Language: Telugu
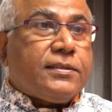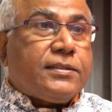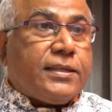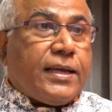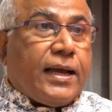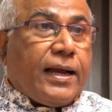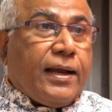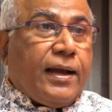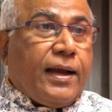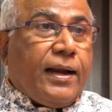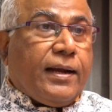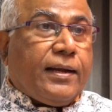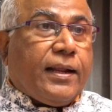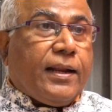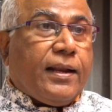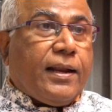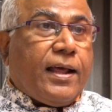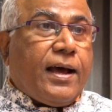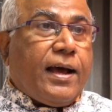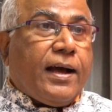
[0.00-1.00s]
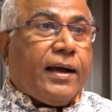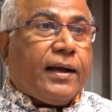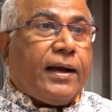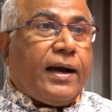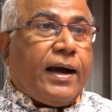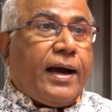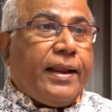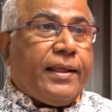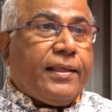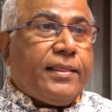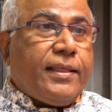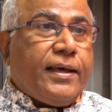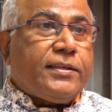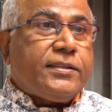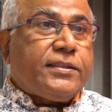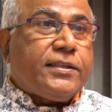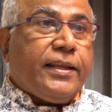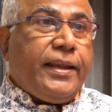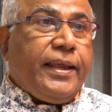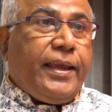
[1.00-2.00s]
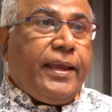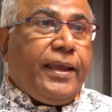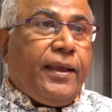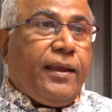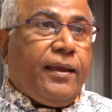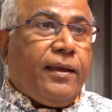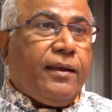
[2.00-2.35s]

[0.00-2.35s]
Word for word: సంఘటన కార్యదర్శిని